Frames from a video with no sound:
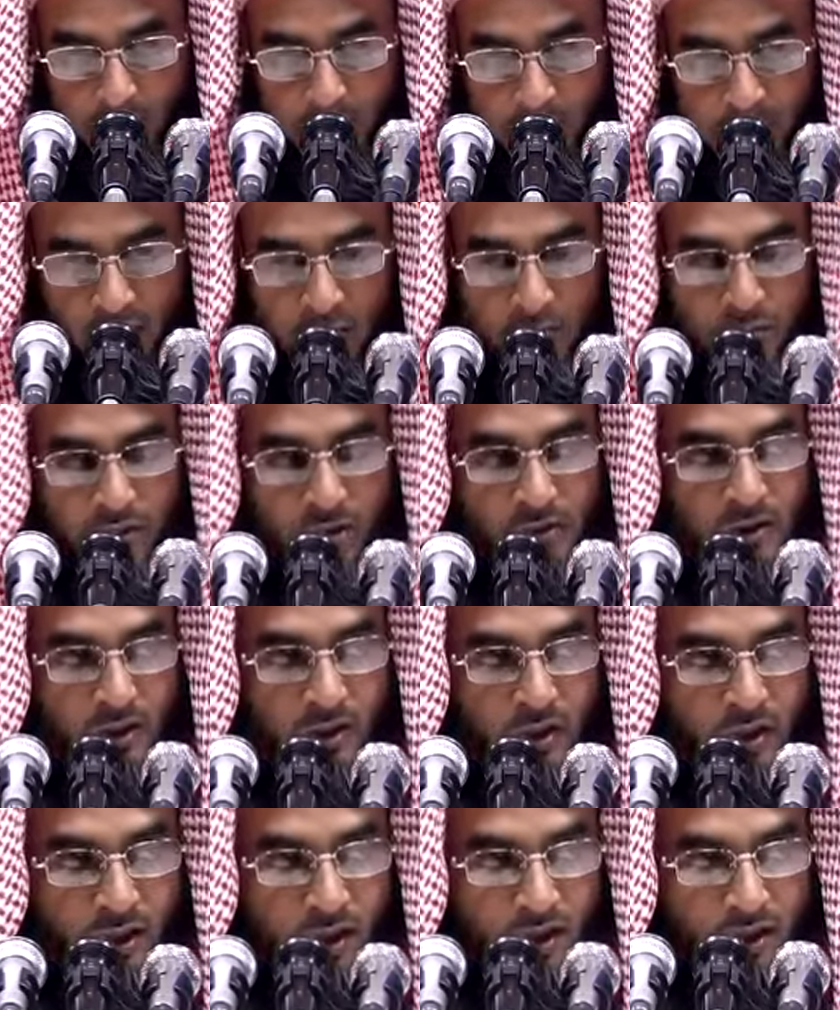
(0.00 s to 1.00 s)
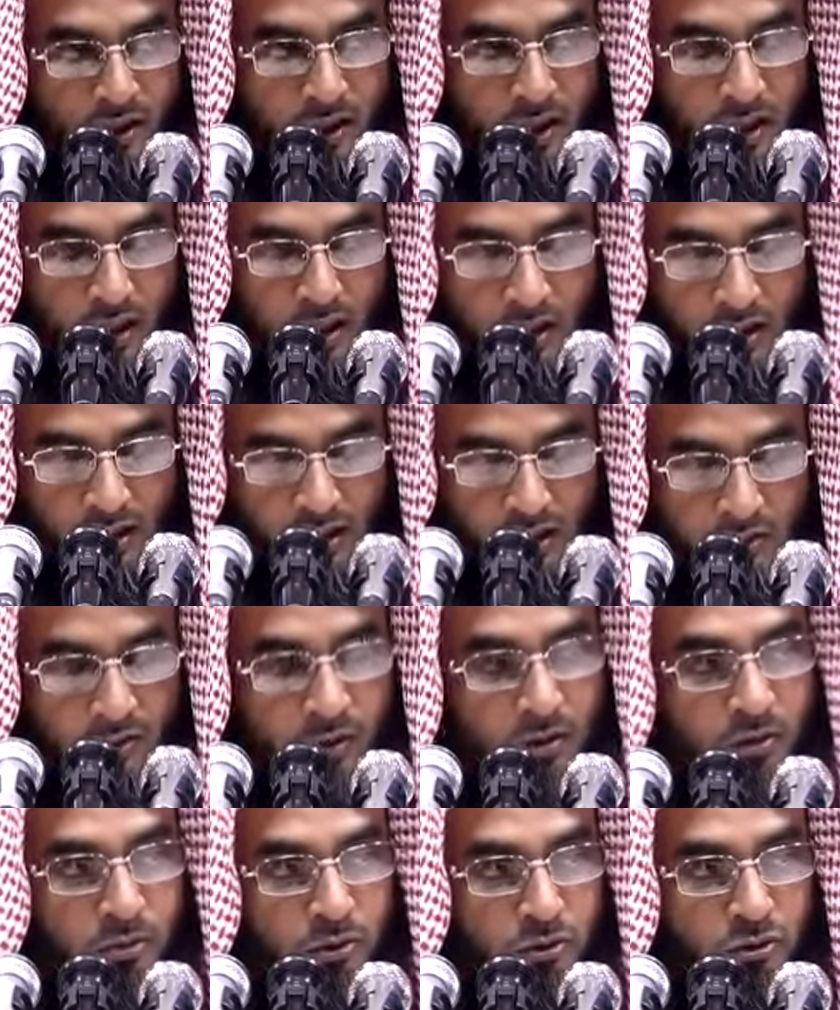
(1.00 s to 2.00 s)
বেরহমাতিল্লাহ আল্লাহ
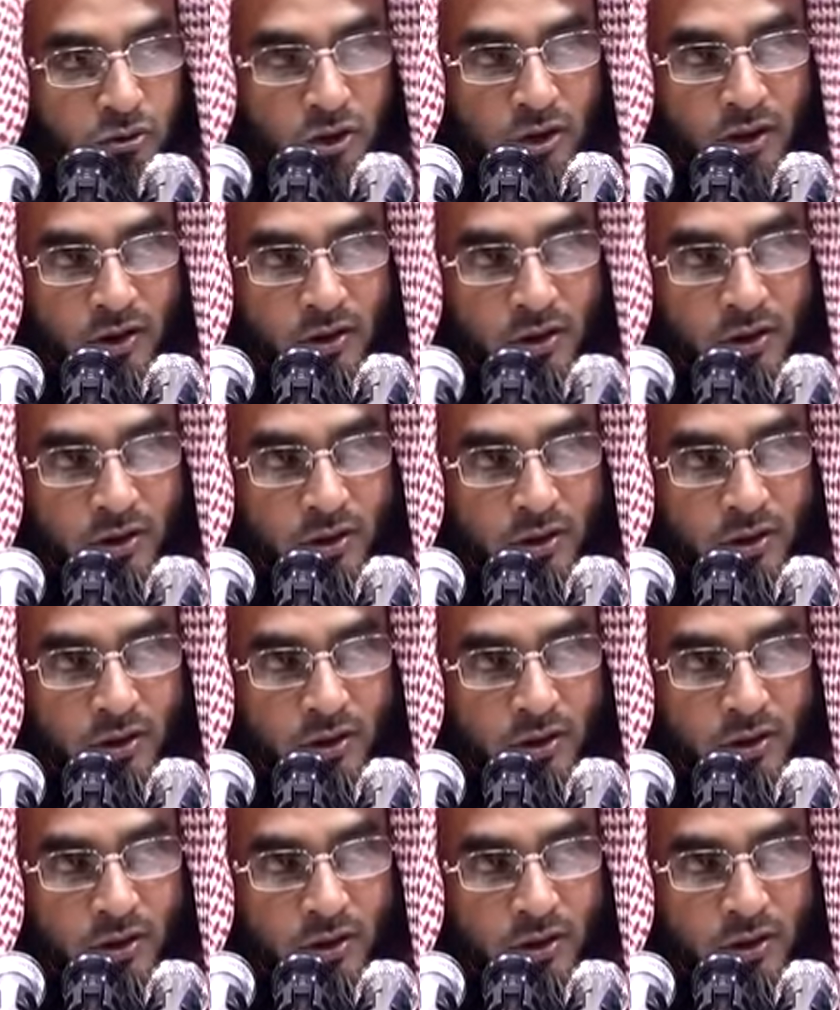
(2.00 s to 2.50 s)
রহমতি